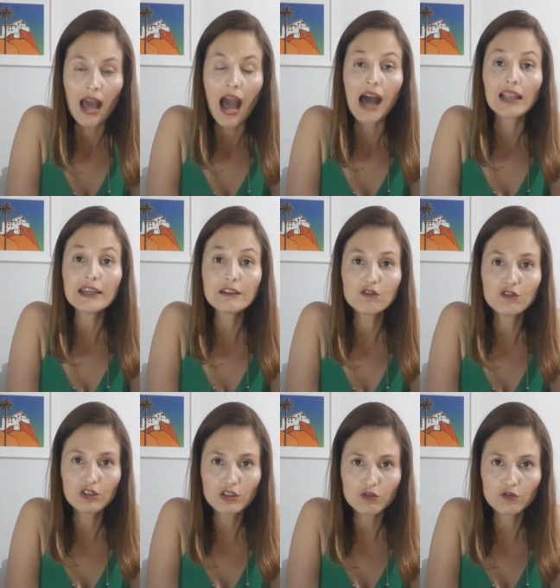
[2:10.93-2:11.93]
Além
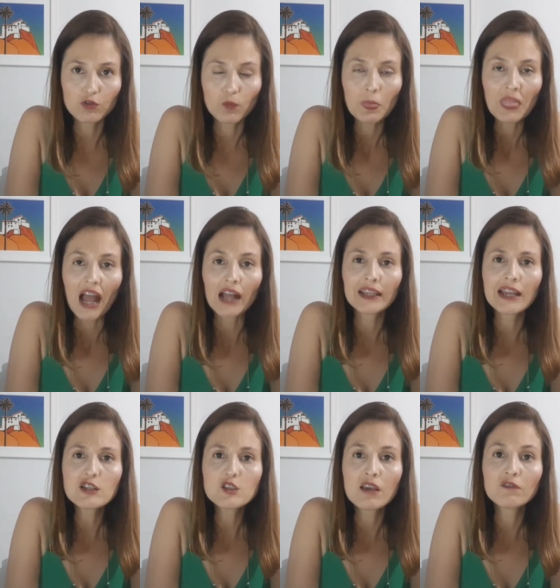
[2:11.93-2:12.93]
disso,
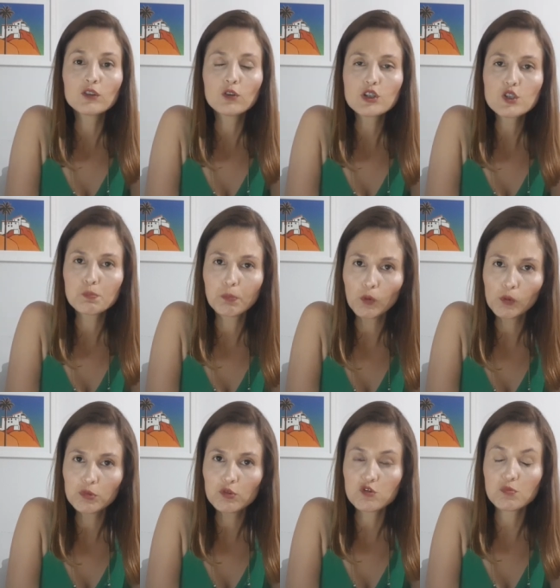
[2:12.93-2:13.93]
aqueles servidores
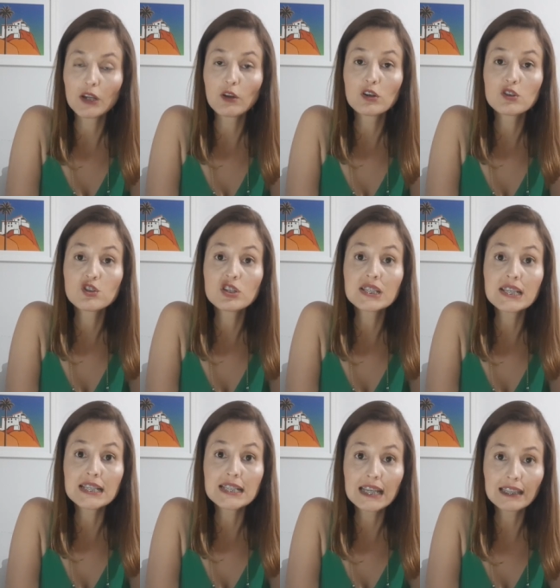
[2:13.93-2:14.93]
públicos maiores de
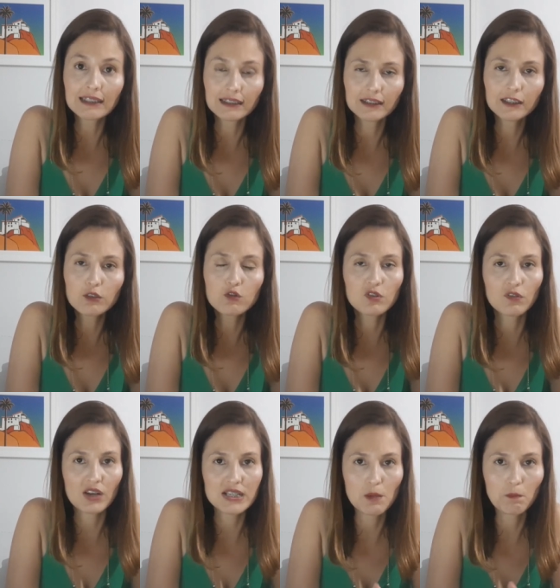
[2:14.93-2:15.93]
60 anos que
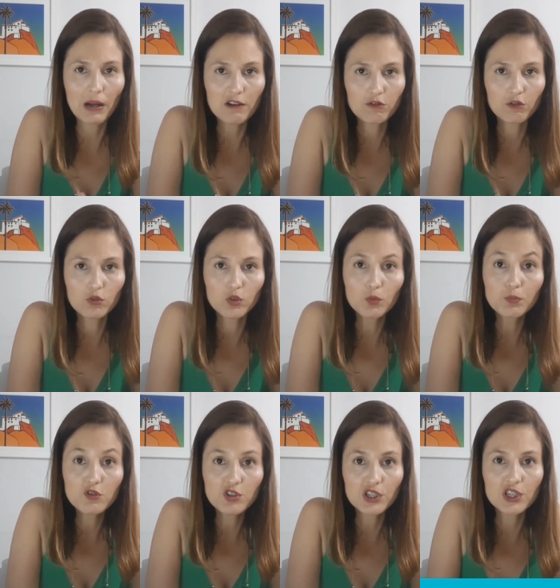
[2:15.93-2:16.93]
fazem parte do
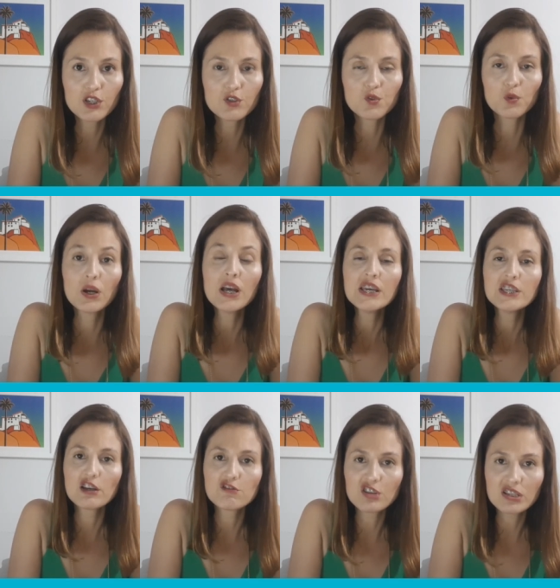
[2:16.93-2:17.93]
grupo de risco
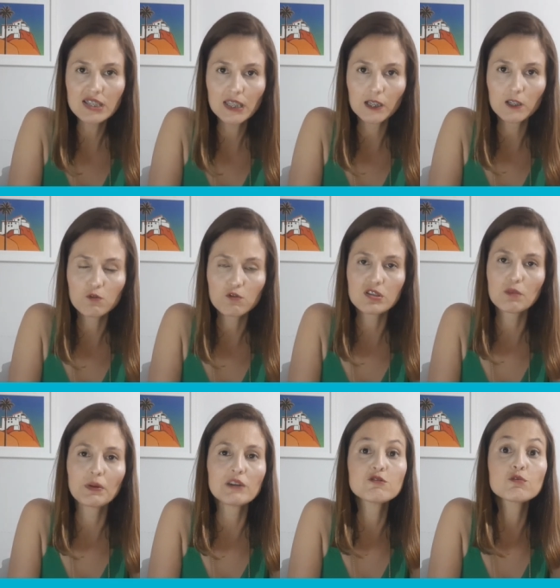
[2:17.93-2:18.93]
e as gestantes a
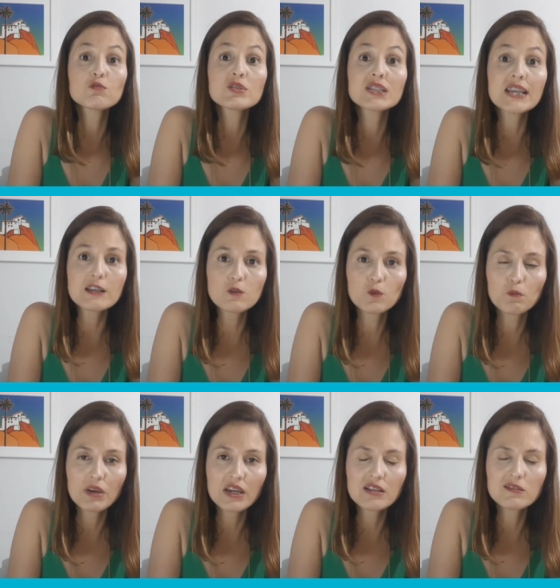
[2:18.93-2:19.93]
partir do sexto
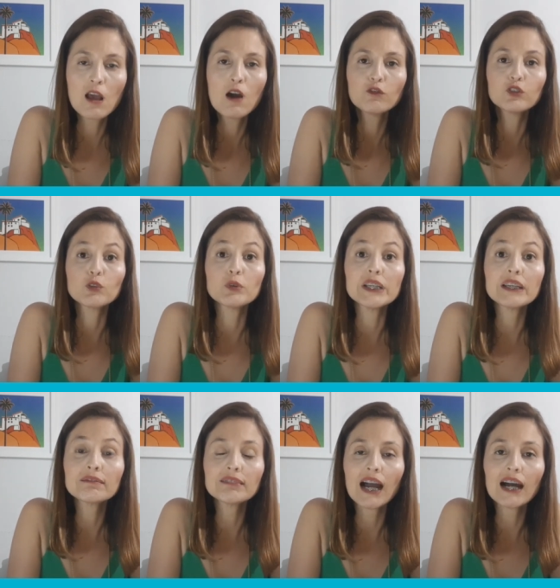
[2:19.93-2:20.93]
mês foram
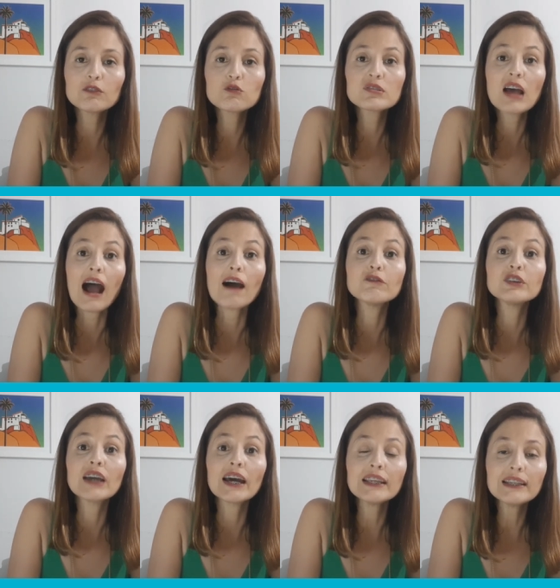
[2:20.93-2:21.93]
orientados a
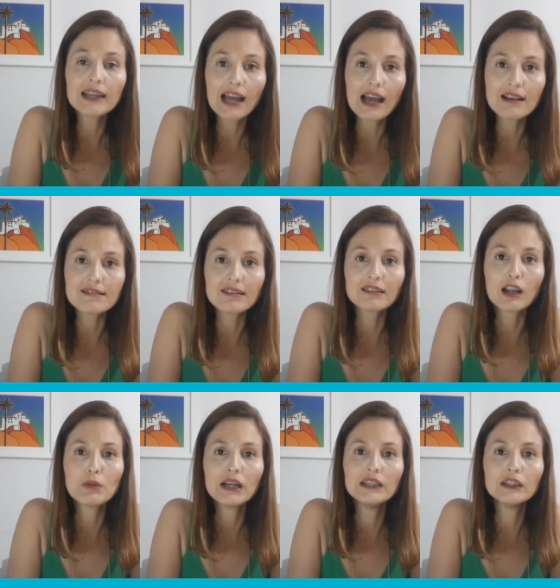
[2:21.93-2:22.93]
ficar em casa
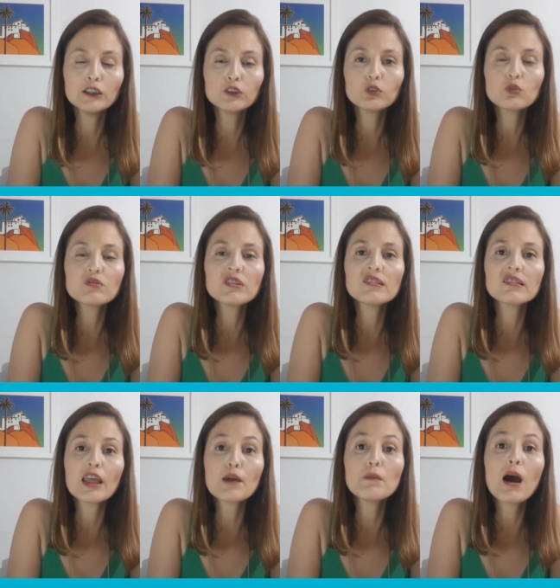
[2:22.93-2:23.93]
trabalhando no
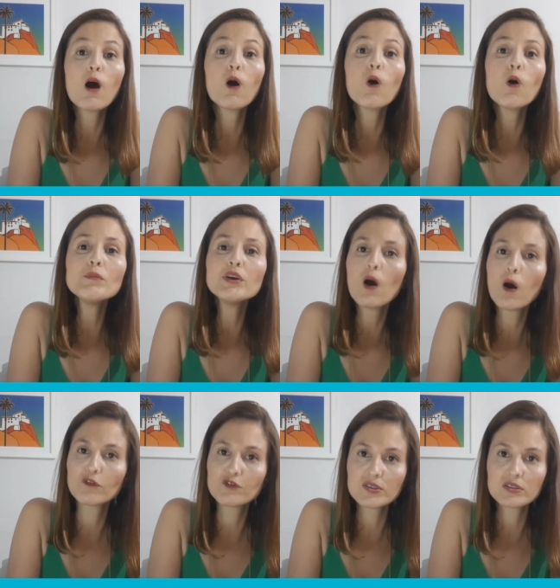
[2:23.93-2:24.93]
sistema home
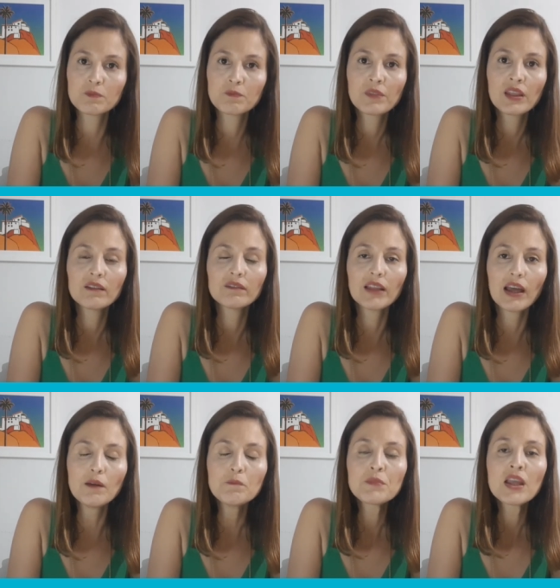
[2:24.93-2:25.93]
office,
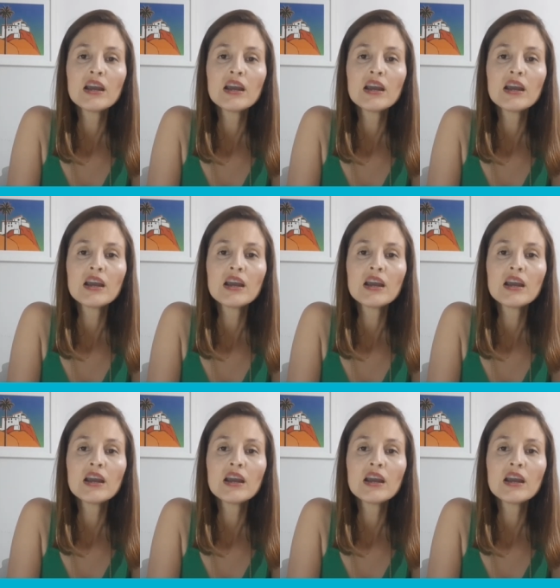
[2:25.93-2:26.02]
né?